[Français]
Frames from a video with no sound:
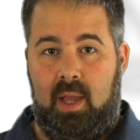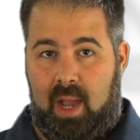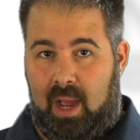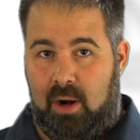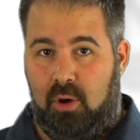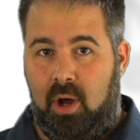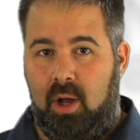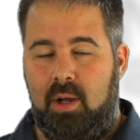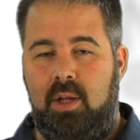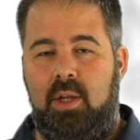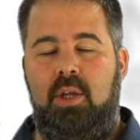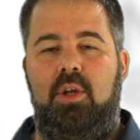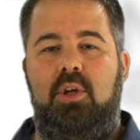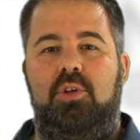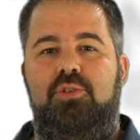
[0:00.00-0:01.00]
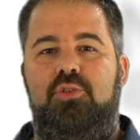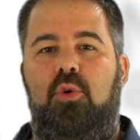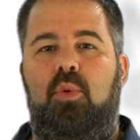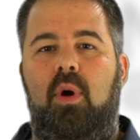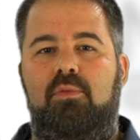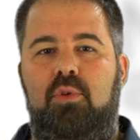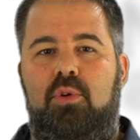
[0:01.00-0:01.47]
Alors,
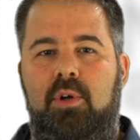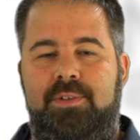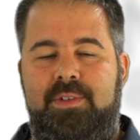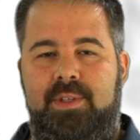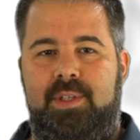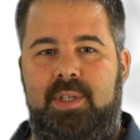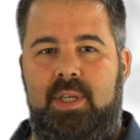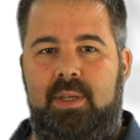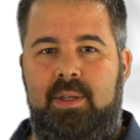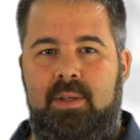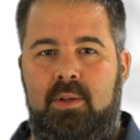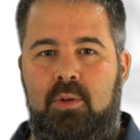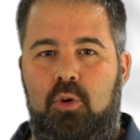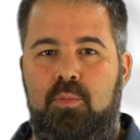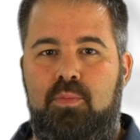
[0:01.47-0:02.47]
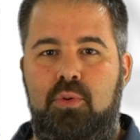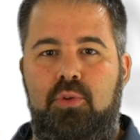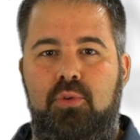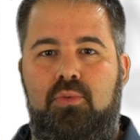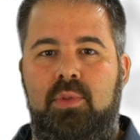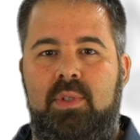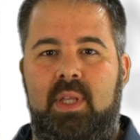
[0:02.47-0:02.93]
sur quoi vous concentrer le but
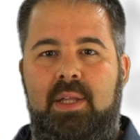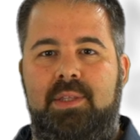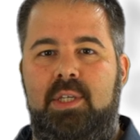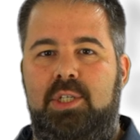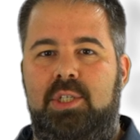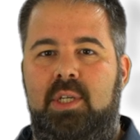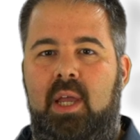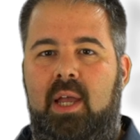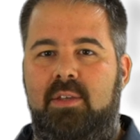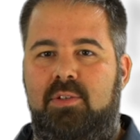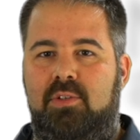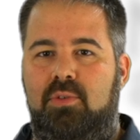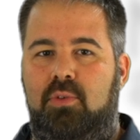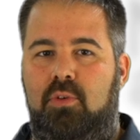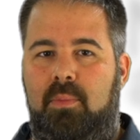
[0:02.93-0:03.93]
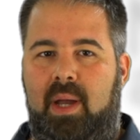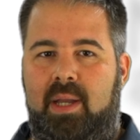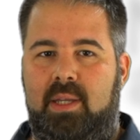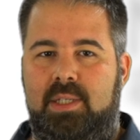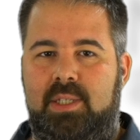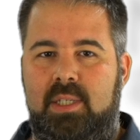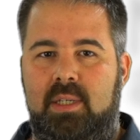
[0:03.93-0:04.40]
de toute stratégie SEO au
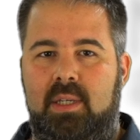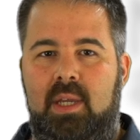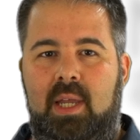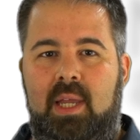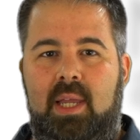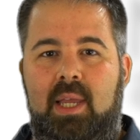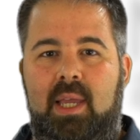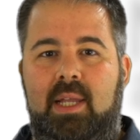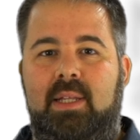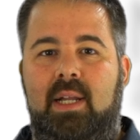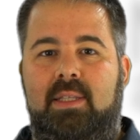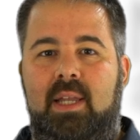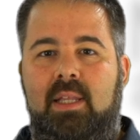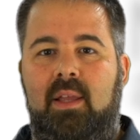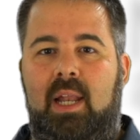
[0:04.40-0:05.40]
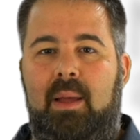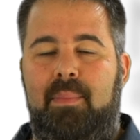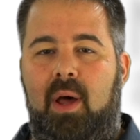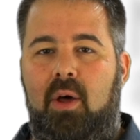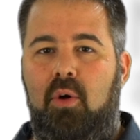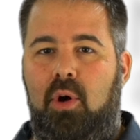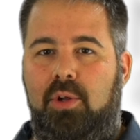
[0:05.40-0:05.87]
marketing est d'atteindre la
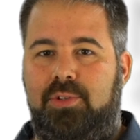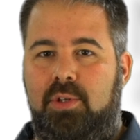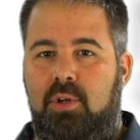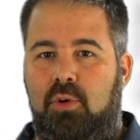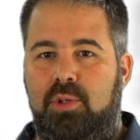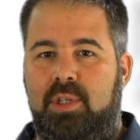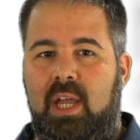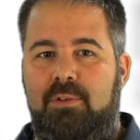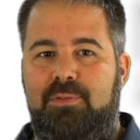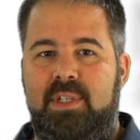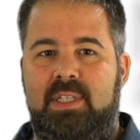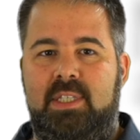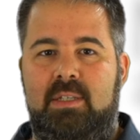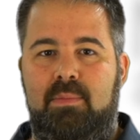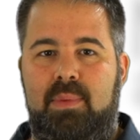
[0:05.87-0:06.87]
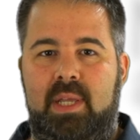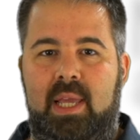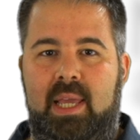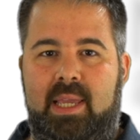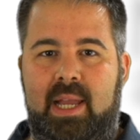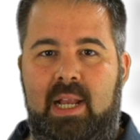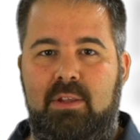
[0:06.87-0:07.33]
barre haute. Le trafic ciblé
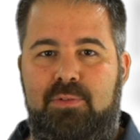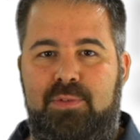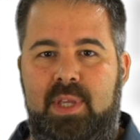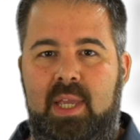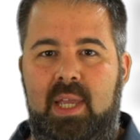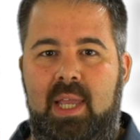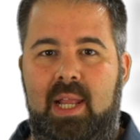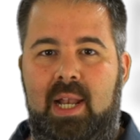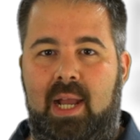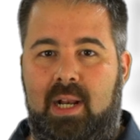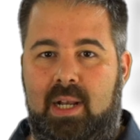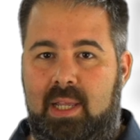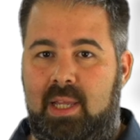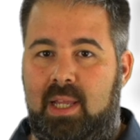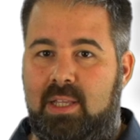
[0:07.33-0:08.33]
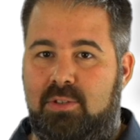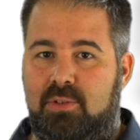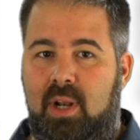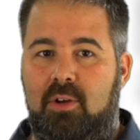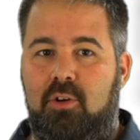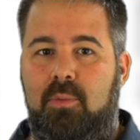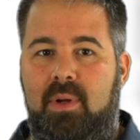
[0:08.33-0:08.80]
et qualifié est la clé et
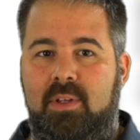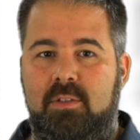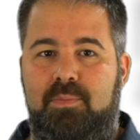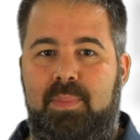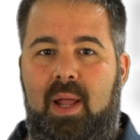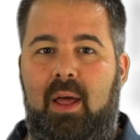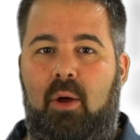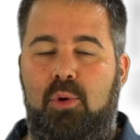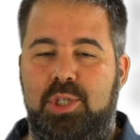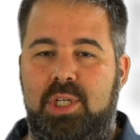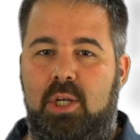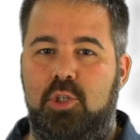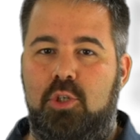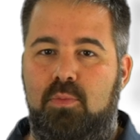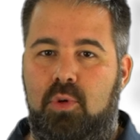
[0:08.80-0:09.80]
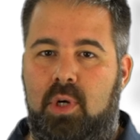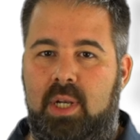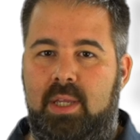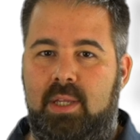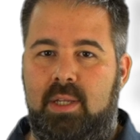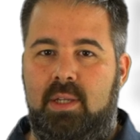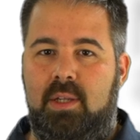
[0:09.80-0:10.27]
cela commence par la recherche de
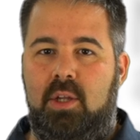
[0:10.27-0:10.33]
mots-clés.